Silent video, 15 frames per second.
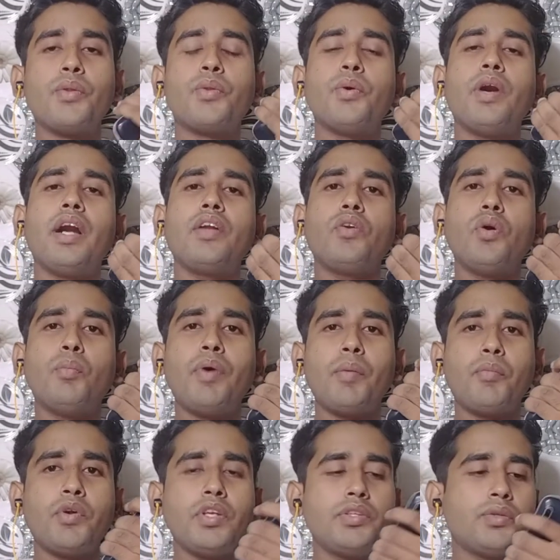तो आई होप
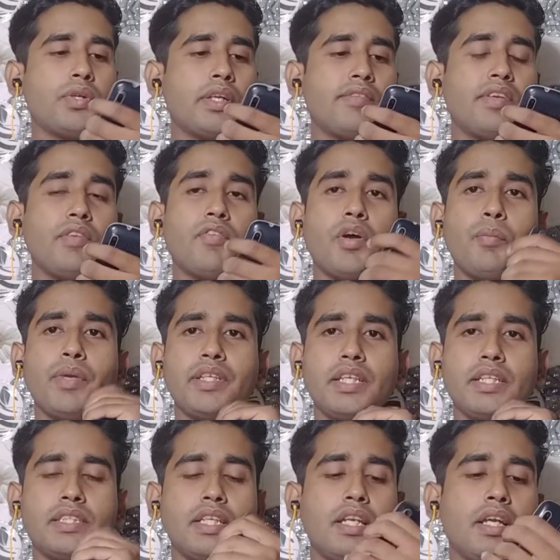आपको इस छोटी सी
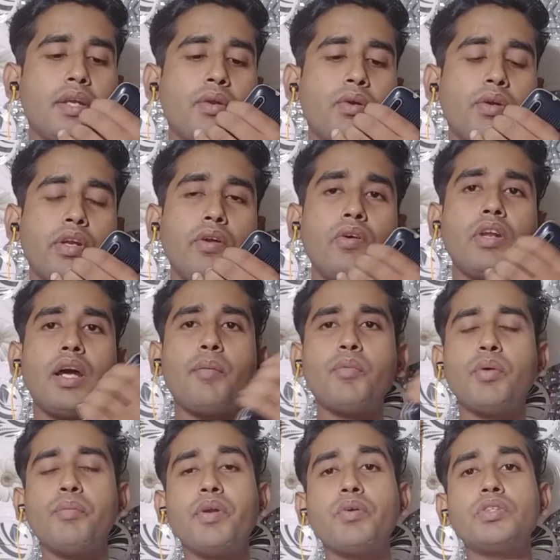इन्फॉर्मेशन अच्छी लगी होगी और
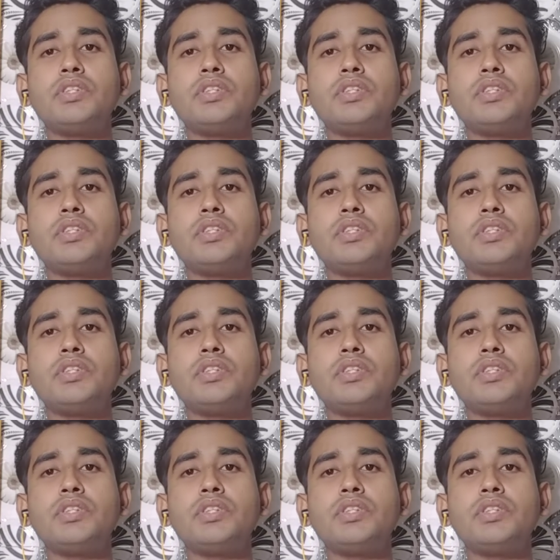आपको मैं